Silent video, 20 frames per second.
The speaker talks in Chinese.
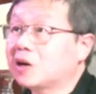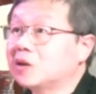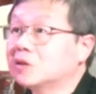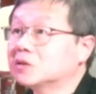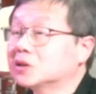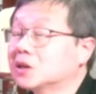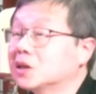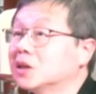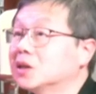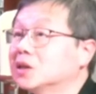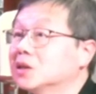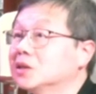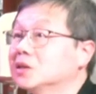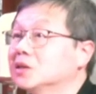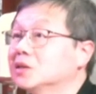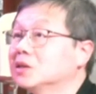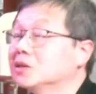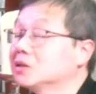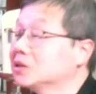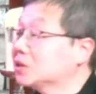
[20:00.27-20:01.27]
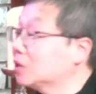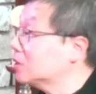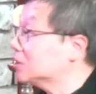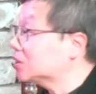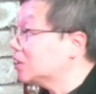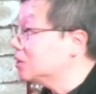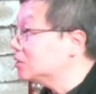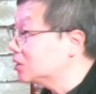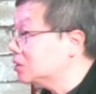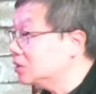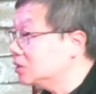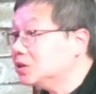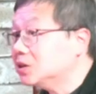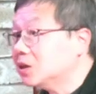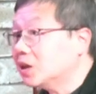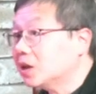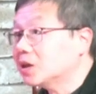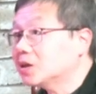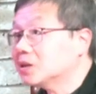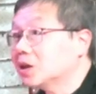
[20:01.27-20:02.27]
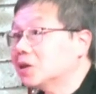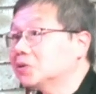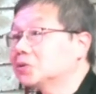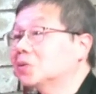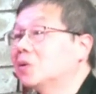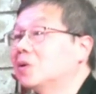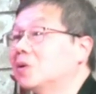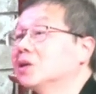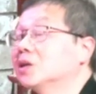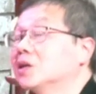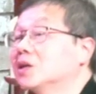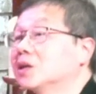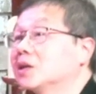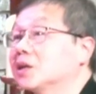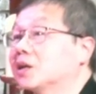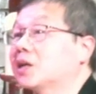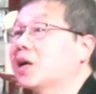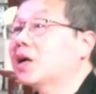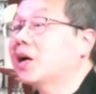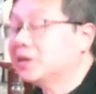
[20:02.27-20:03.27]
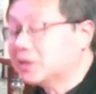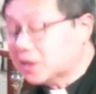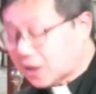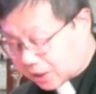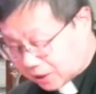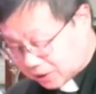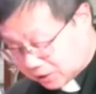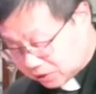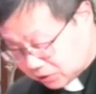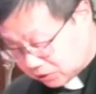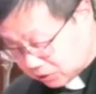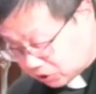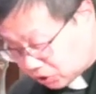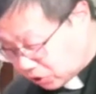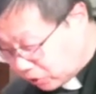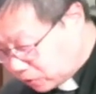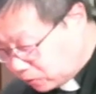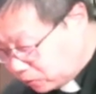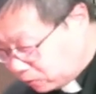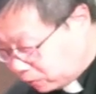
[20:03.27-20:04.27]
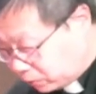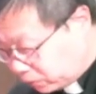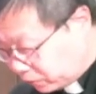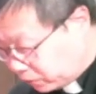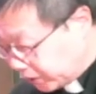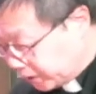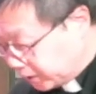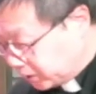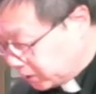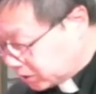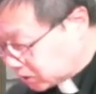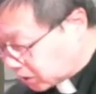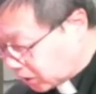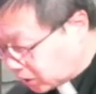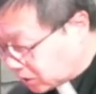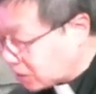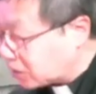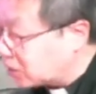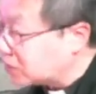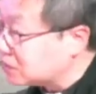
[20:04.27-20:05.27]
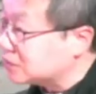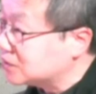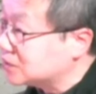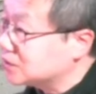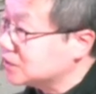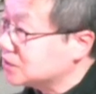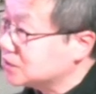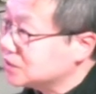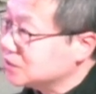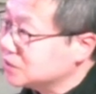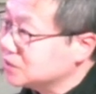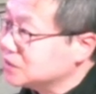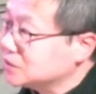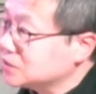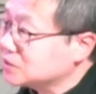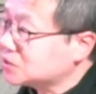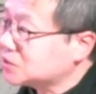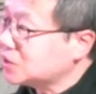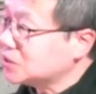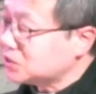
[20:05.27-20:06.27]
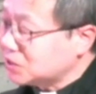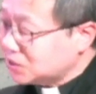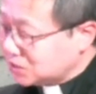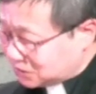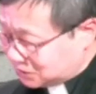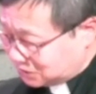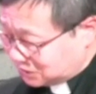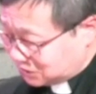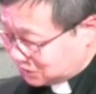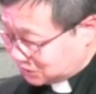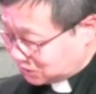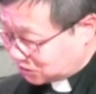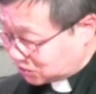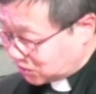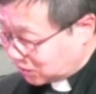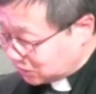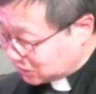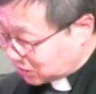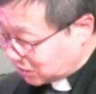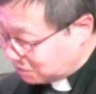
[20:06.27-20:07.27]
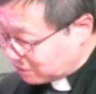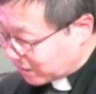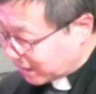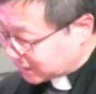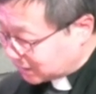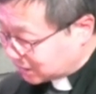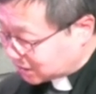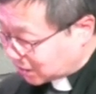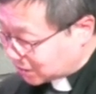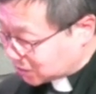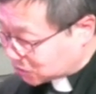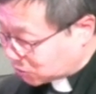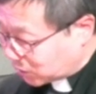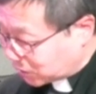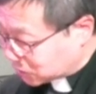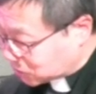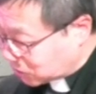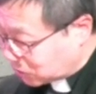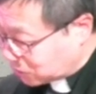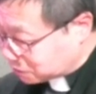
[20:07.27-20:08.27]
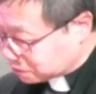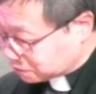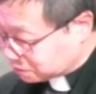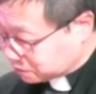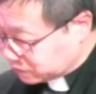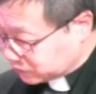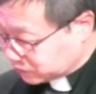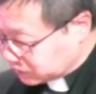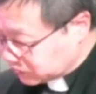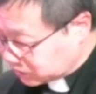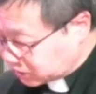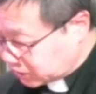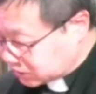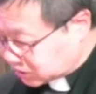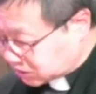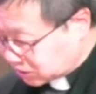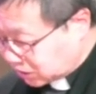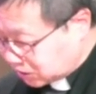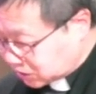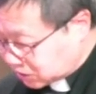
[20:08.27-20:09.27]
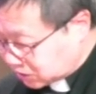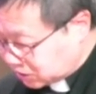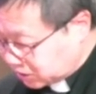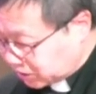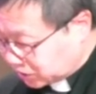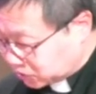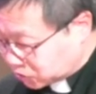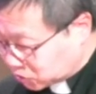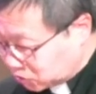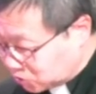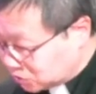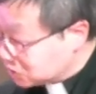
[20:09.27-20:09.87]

的，到了三十一节他说看哪都非常好，上帝相当满意他的创造，在上帝的眼中